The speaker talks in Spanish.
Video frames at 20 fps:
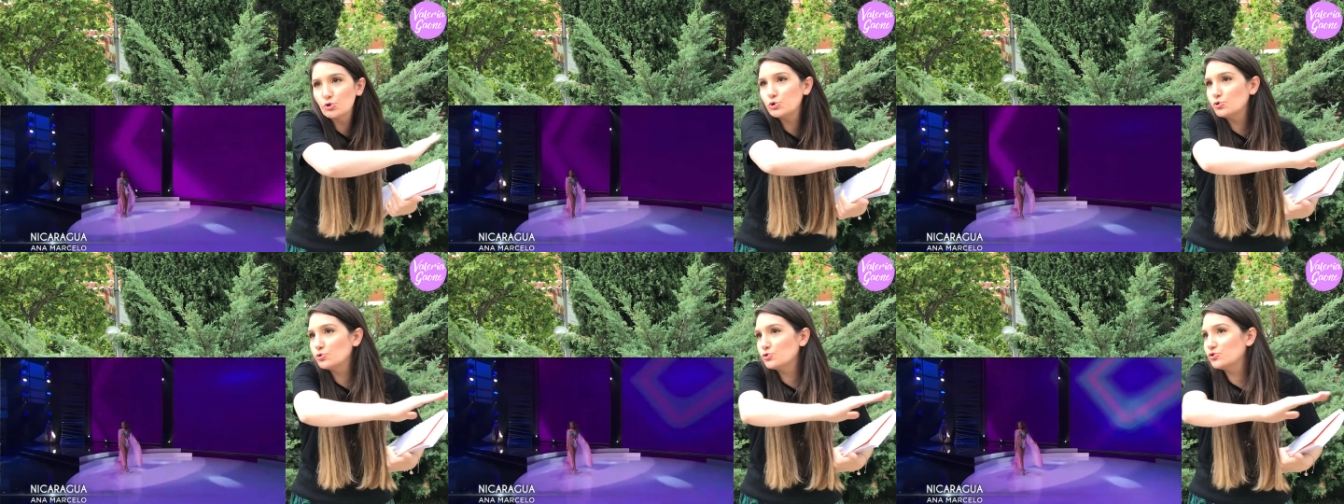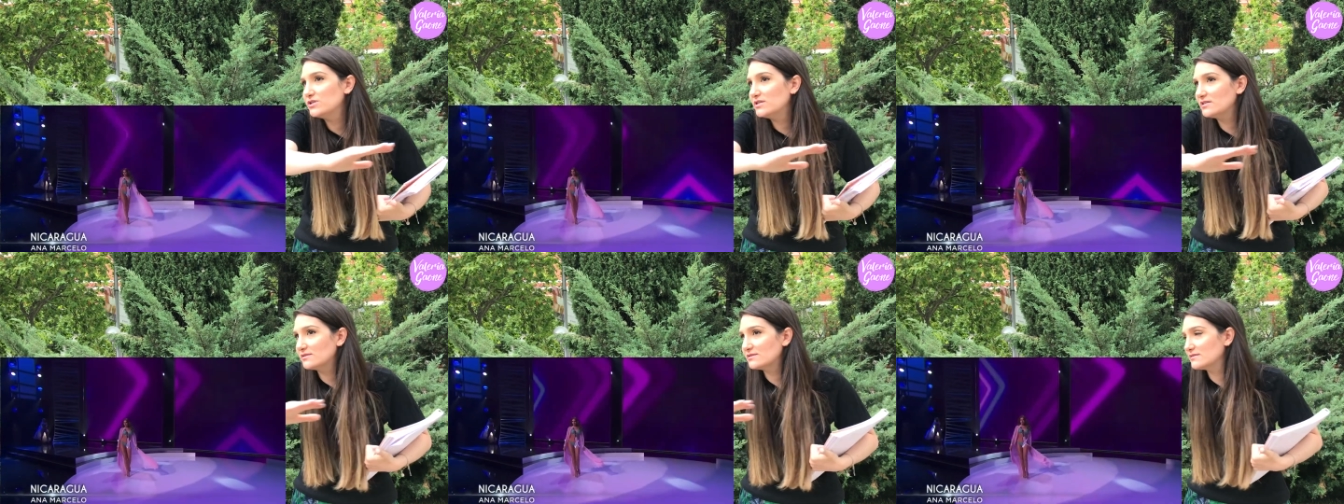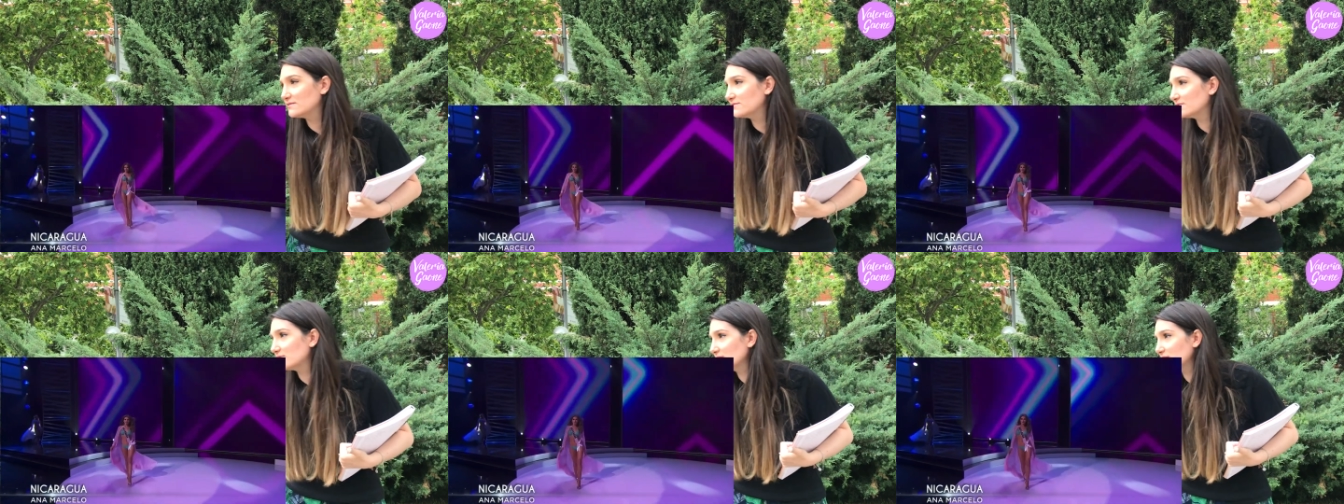
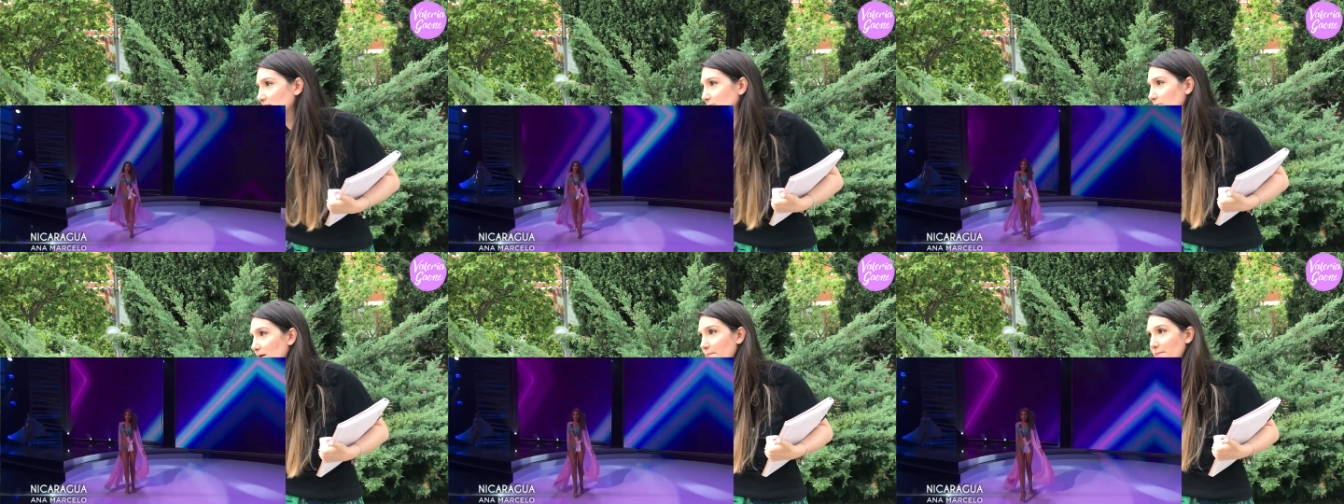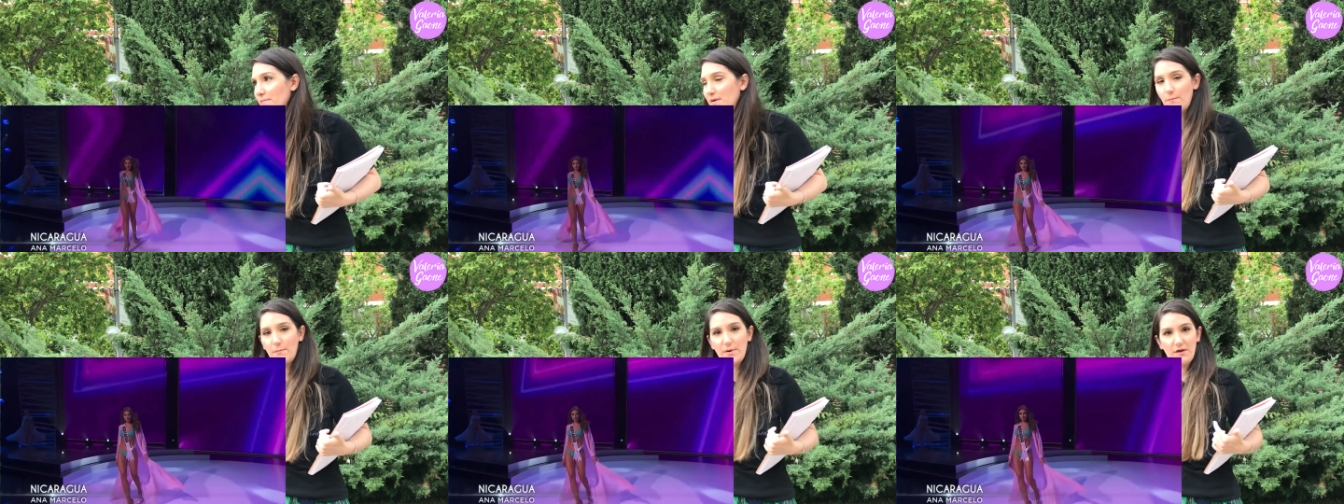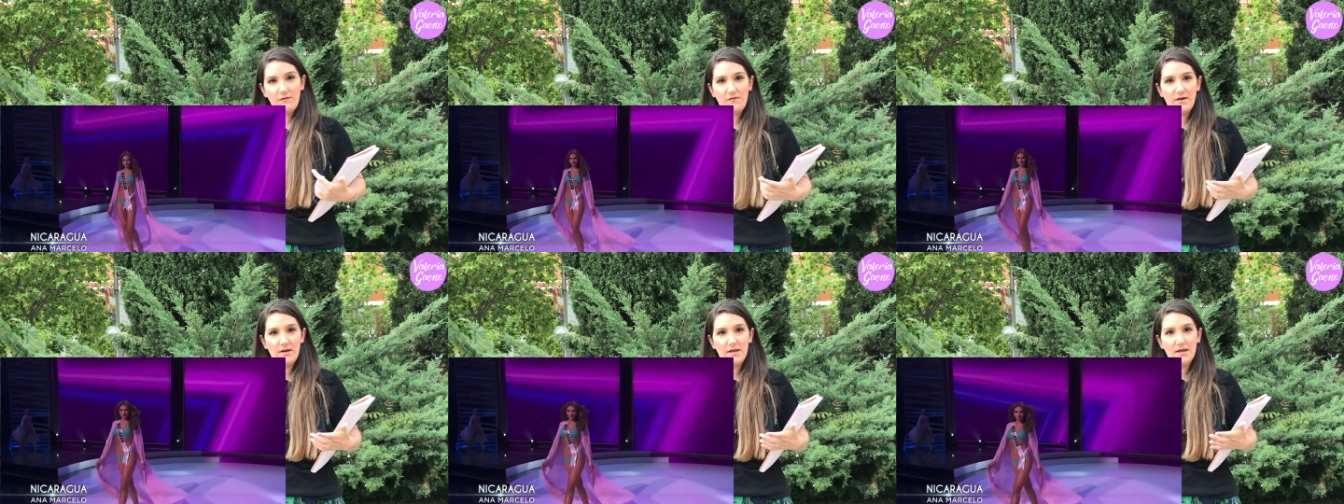dudisísima mis
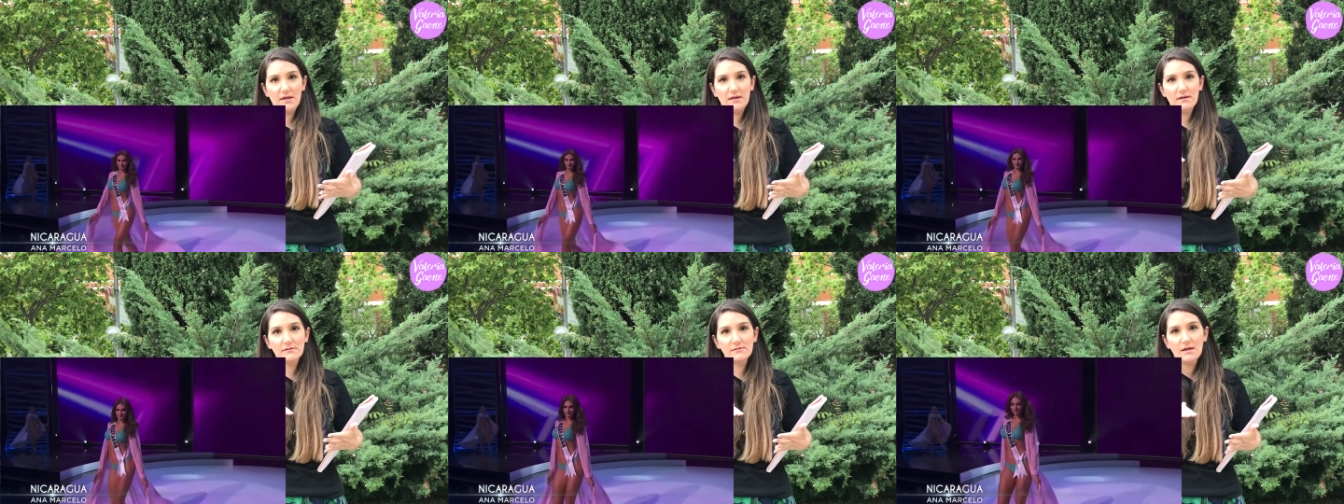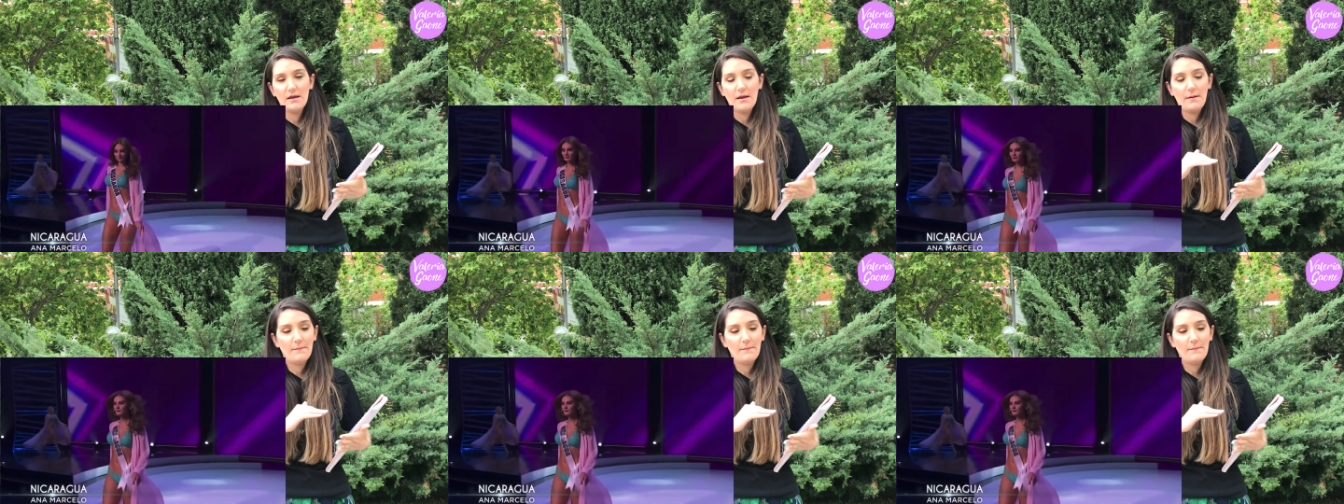preferidas,